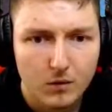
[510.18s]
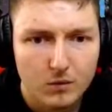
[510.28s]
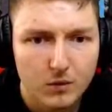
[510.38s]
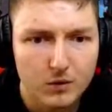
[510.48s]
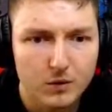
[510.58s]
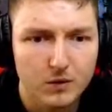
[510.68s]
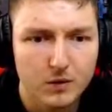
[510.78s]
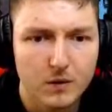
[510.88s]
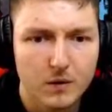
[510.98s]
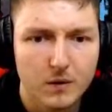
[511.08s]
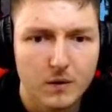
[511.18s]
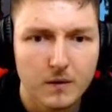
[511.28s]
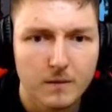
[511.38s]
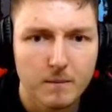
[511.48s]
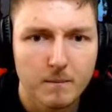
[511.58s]
Dur dur dur.
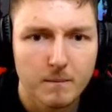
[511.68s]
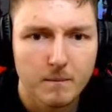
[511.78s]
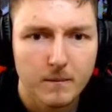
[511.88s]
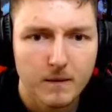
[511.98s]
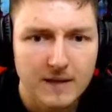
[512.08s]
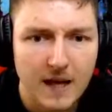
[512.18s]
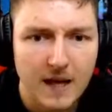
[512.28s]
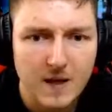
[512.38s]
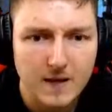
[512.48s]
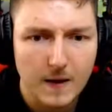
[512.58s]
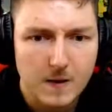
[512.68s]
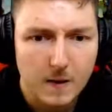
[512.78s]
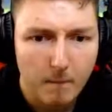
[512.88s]
Geç geç geç.